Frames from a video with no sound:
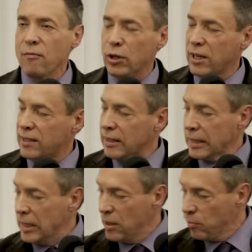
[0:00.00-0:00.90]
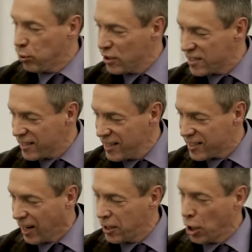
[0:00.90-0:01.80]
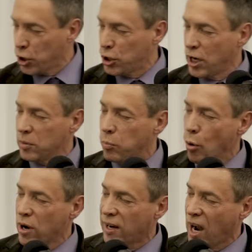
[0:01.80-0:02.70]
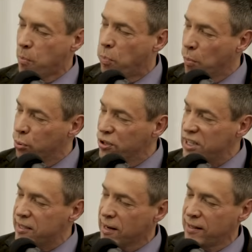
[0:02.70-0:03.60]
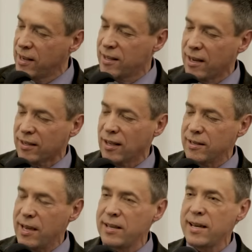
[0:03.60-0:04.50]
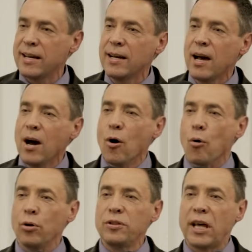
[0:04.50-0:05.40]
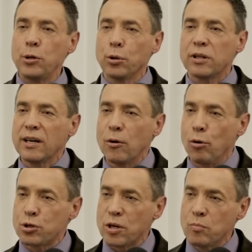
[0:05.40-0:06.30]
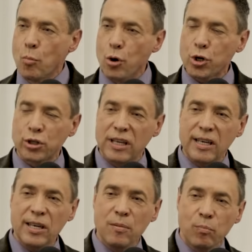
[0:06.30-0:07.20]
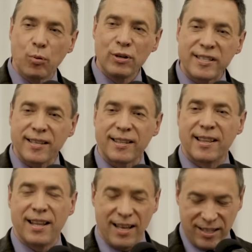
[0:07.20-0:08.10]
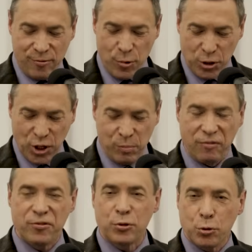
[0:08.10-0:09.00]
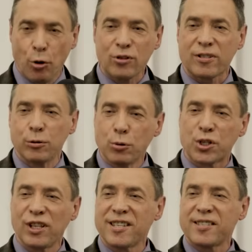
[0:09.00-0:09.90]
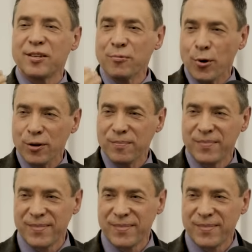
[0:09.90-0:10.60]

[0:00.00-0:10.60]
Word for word: Вот этот импульс, исходящий от Бога, как побудительное наклонение, он дает очень мощный импульс для того, чтобы все слушалось Его.